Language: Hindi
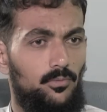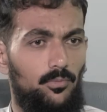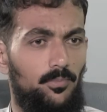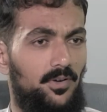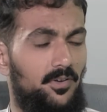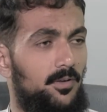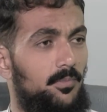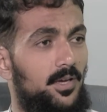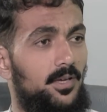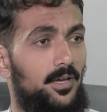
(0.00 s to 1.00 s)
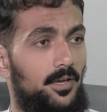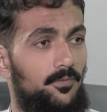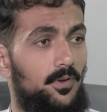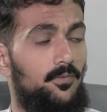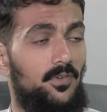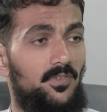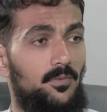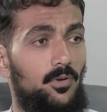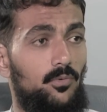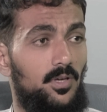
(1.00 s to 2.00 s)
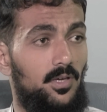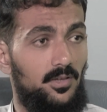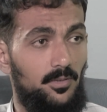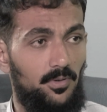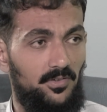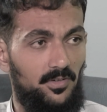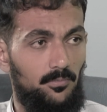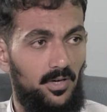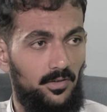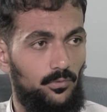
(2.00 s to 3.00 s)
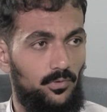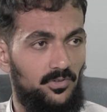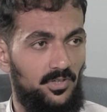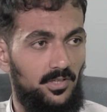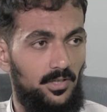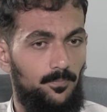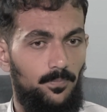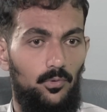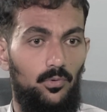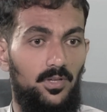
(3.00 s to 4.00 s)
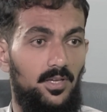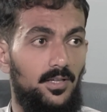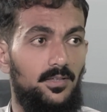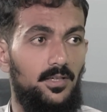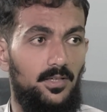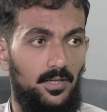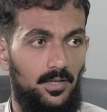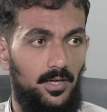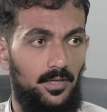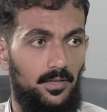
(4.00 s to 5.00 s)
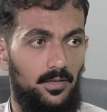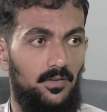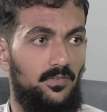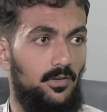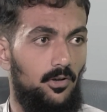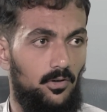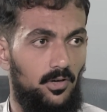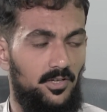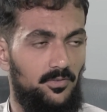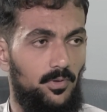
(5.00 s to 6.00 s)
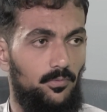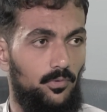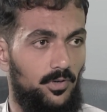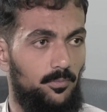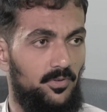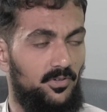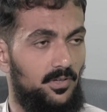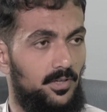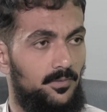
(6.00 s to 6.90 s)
तो मेट्रिक में या एफ एफ एस सी में उनकी कितनी परसेंट मार्क्स होनी चाहिए और क्या तरीक़ेकार है कि किसी लॉ कॉलेज में वो एडमिशन लें